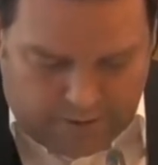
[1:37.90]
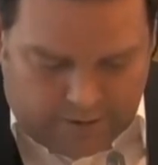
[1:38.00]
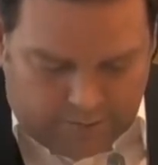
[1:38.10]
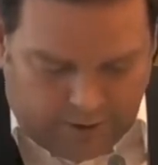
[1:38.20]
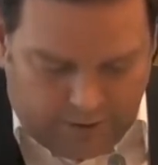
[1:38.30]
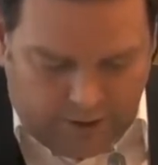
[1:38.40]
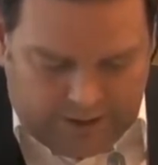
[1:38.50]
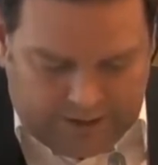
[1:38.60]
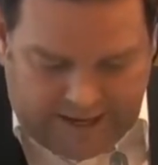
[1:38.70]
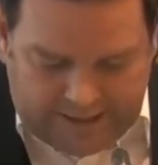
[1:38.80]
Frau
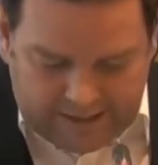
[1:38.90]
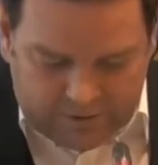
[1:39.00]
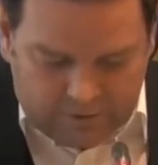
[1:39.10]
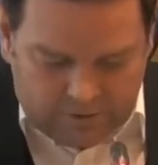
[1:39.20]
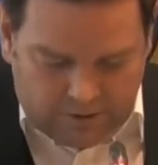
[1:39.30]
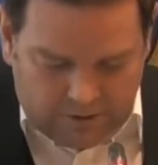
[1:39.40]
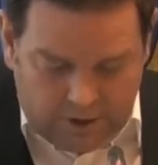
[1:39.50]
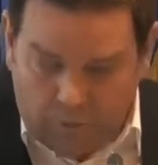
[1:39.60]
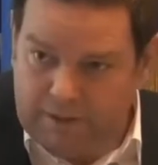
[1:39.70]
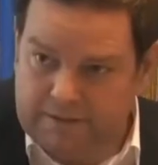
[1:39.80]
Kollegin Hagele, und äh, ich
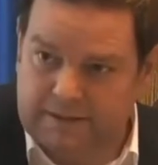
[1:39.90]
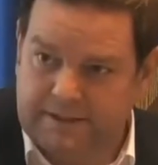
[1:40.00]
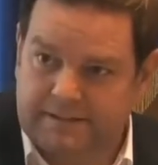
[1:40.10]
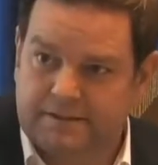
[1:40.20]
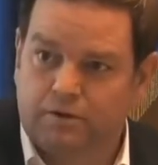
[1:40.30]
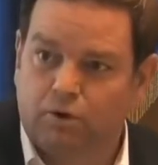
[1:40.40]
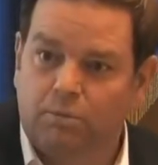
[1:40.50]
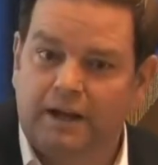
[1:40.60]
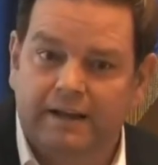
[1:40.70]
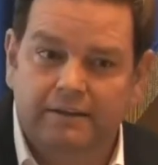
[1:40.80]
habe mir das jetzt extra nochmal
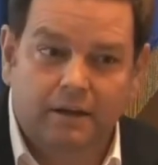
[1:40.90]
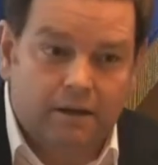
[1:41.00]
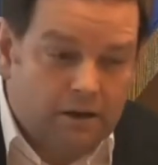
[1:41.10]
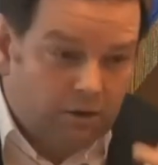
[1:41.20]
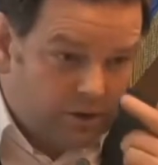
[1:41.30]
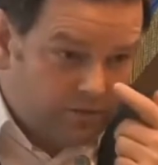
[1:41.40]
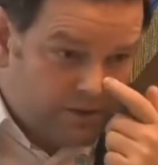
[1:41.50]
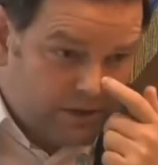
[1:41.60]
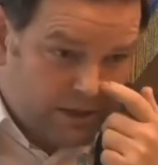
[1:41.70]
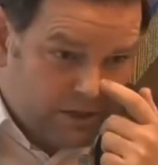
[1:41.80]
angehört, was
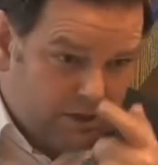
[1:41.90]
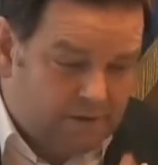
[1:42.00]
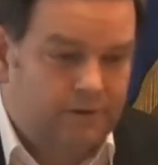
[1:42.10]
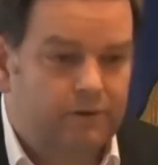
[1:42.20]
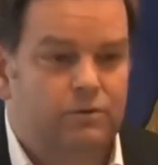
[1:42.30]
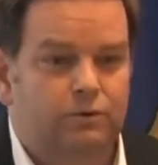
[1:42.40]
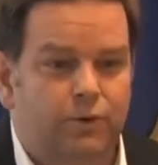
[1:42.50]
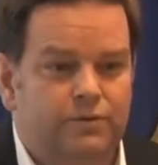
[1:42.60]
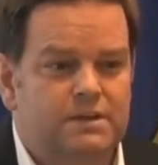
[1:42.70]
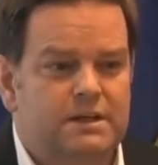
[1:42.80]
Sie gestern so
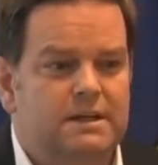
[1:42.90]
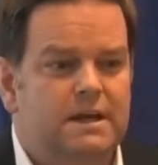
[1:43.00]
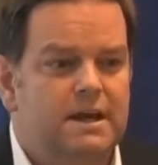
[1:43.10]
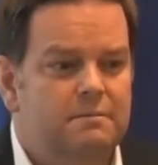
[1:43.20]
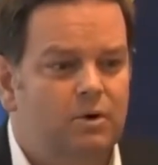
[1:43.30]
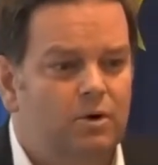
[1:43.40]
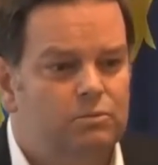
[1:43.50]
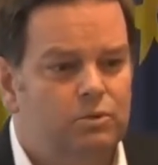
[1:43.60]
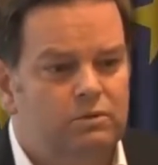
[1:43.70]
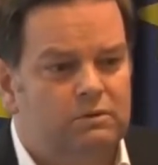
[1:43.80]
von sich gegeben haben,
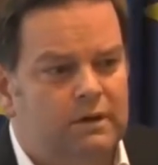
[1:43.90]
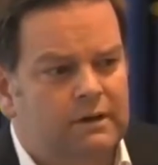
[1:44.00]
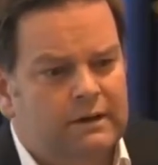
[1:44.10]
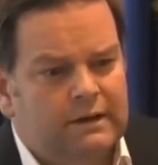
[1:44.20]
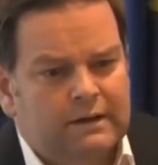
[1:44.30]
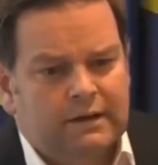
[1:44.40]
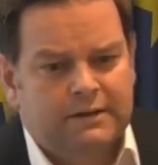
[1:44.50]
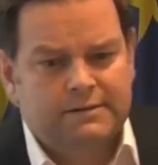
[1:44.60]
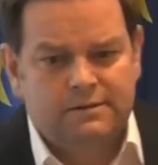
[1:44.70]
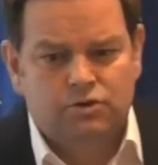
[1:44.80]
und äh,
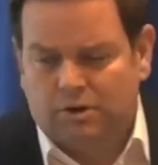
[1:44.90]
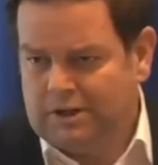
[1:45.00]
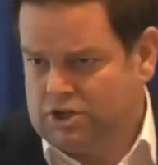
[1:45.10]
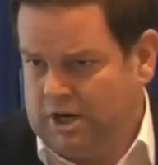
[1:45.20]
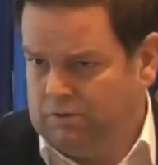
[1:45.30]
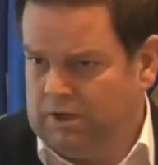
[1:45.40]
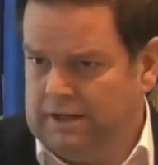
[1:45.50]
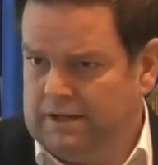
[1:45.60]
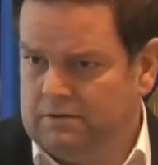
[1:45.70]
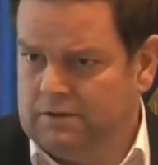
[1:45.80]
das ist schon
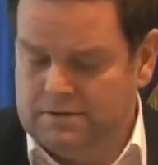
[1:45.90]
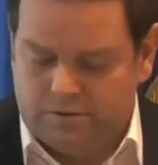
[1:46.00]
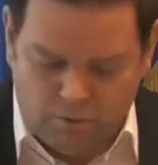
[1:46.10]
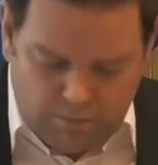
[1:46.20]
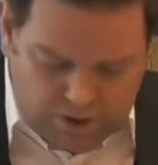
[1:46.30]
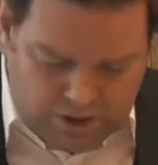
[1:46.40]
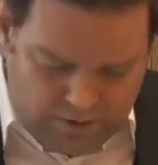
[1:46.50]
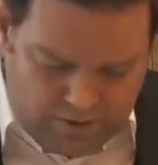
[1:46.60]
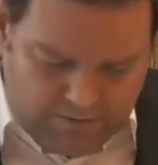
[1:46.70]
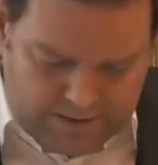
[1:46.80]
erstaunlich. Und das ist drum
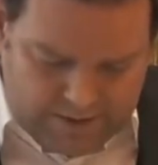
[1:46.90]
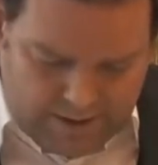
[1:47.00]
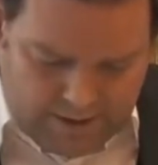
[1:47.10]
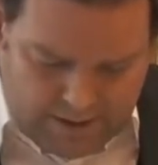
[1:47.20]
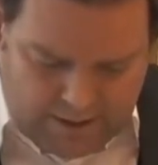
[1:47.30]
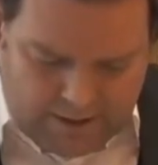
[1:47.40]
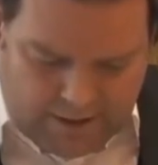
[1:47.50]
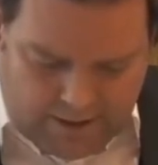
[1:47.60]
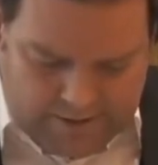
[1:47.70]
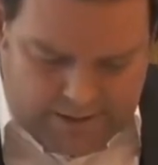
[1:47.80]
erstaunlich, weil Sie
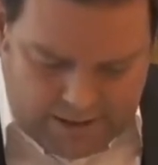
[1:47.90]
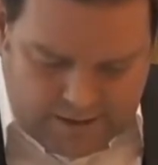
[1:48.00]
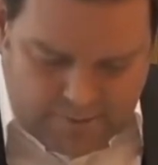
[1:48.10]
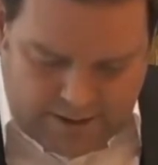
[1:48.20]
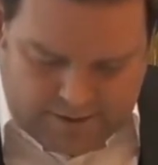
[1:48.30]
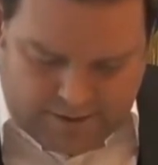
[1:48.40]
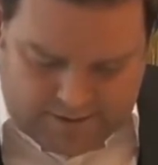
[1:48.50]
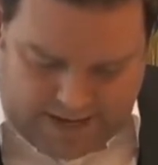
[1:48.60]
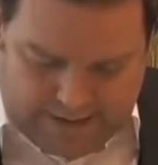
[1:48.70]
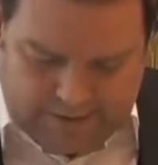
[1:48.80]
äh, sinngemäß
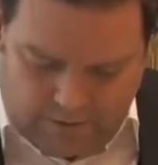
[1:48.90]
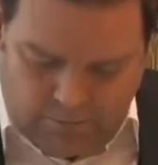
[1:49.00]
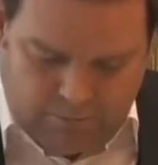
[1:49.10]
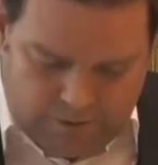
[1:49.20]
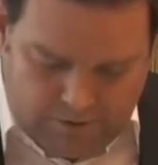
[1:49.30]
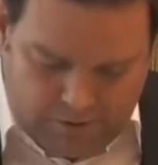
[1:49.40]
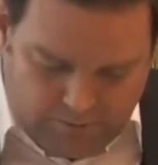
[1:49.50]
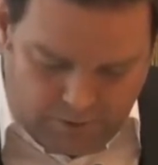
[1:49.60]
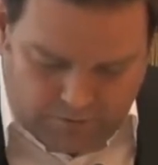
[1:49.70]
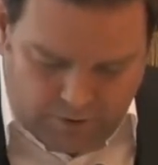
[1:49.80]
gesagt haben, also
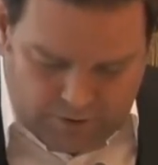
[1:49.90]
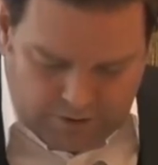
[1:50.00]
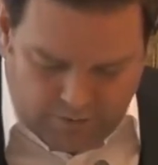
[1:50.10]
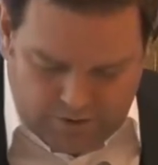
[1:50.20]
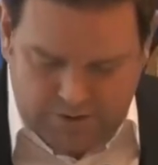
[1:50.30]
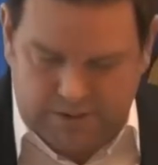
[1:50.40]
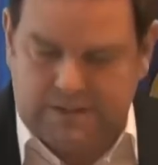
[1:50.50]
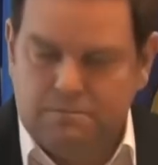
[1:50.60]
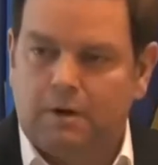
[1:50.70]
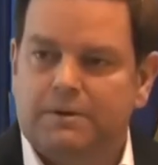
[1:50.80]
wortwörtlich war es jetzt
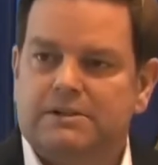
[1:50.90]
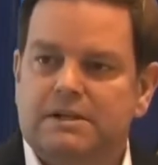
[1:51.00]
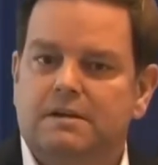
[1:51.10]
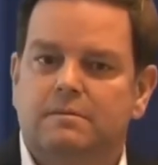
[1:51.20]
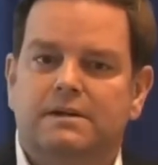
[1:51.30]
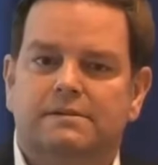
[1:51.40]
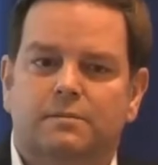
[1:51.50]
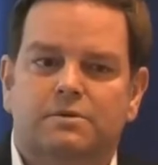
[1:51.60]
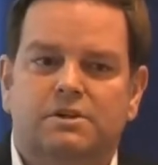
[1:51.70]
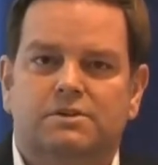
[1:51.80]
nicht mehr, aber sinngemäß haben
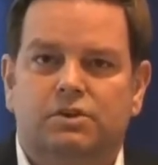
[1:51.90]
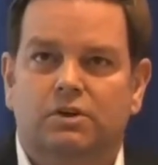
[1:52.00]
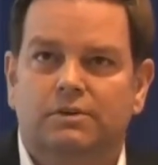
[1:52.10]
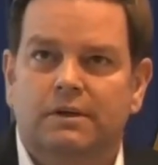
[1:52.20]
sie es gesagt,